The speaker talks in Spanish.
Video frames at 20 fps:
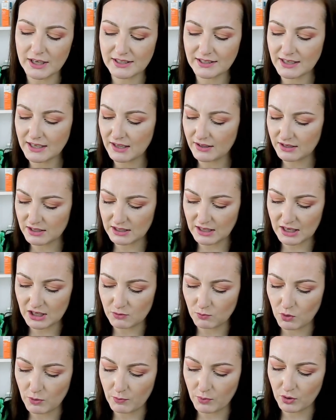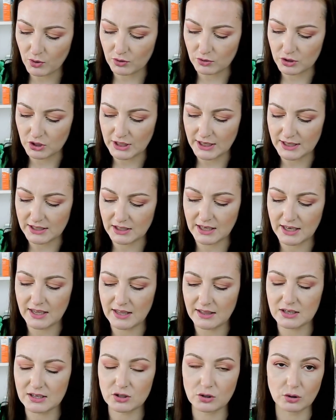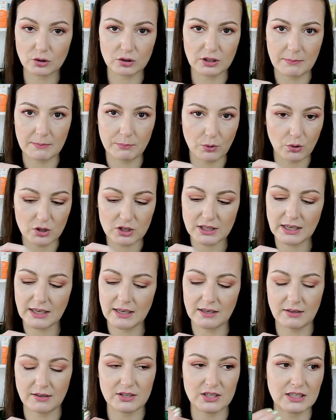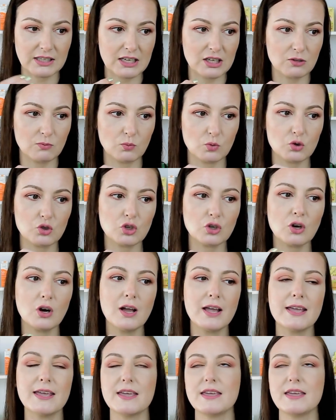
es que necesitáis muy poco, o sea, es que de esto tampoco es que necesitéis mucho.